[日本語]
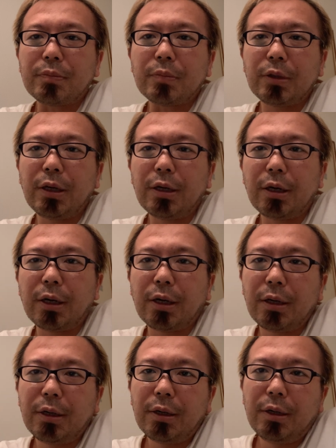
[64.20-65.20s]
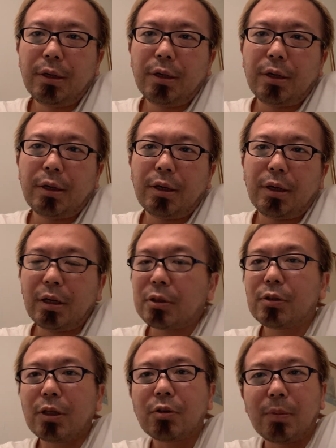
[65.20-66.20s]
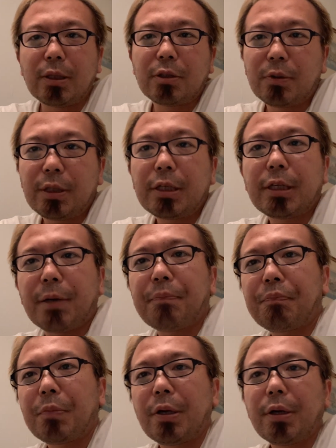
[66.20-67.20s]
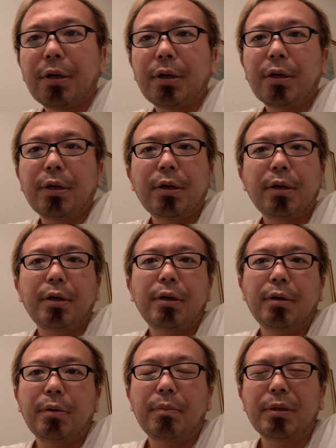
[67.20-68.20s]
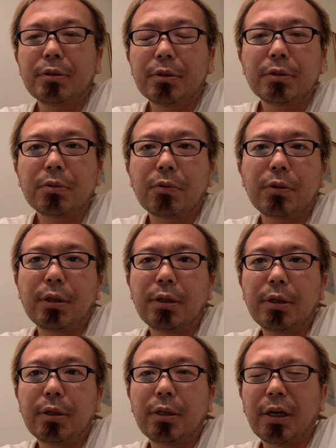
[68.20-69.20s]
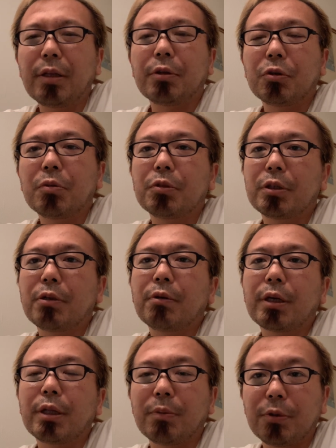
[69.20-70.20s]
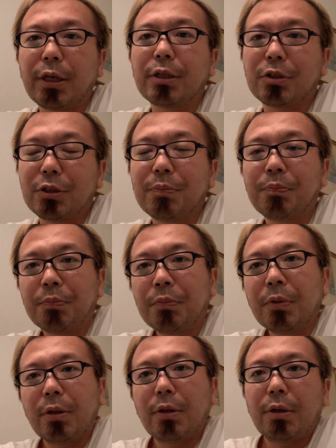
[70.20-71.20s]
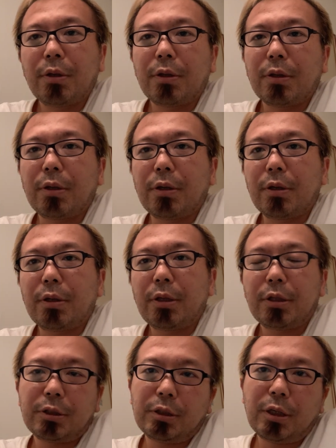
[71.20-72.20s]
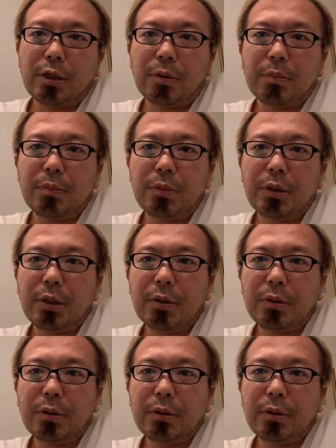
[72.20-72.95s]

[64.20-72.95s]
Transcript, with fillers: なんか、えー、あ少なくとも私はできないで別にそこでだけで勝負してるわけでもないし、えー、だしなんかみんな